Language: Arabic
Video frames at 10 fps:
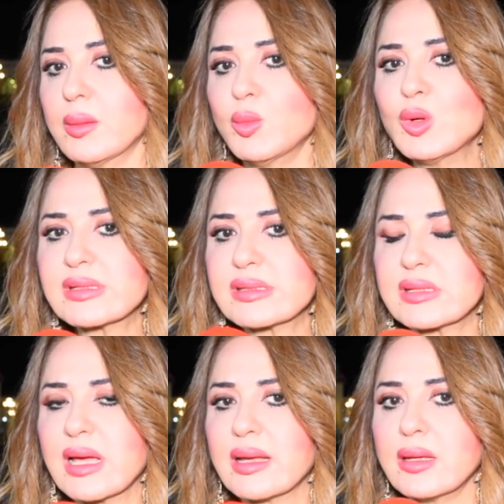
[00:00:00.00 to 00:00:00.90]

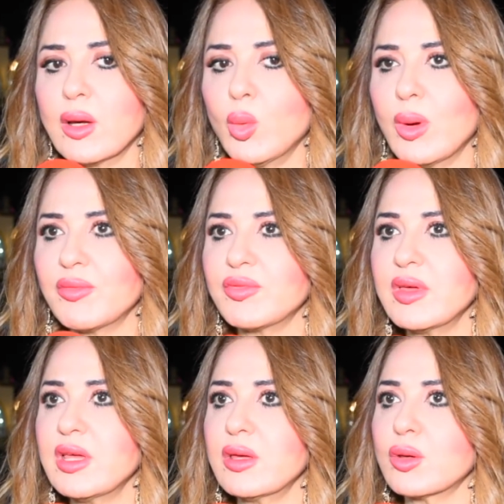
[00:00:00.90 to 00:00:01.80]
بص يعني هو
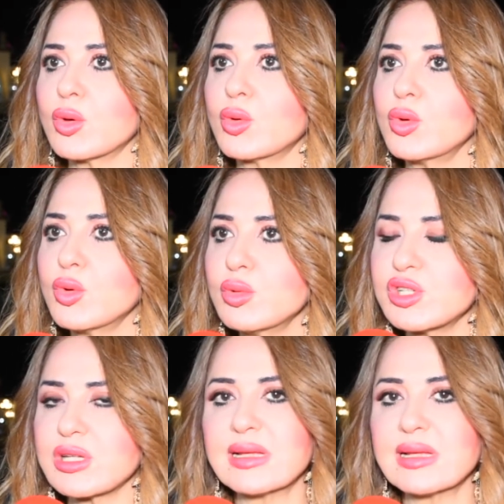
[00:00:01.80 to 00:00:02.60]
في جيوش